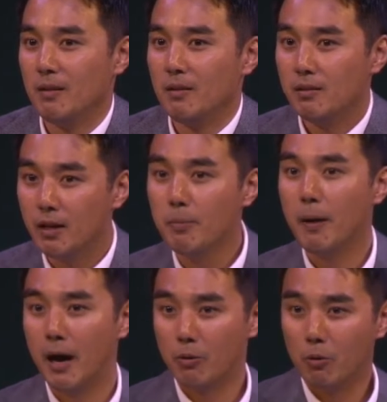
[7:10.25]
그게
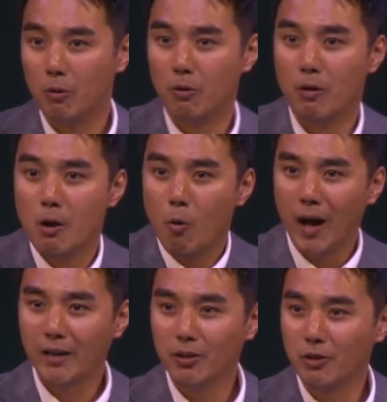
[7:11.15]
바로
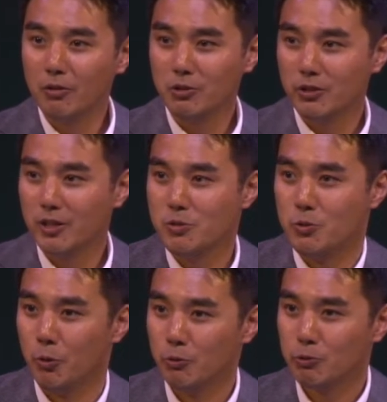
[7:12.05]
환경적인
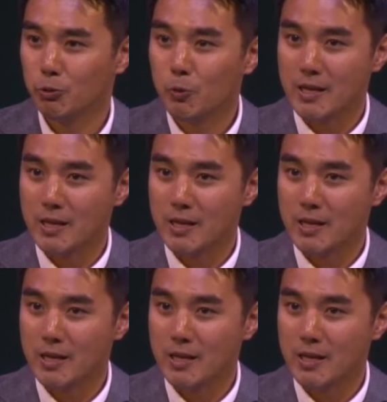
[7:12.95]
요소로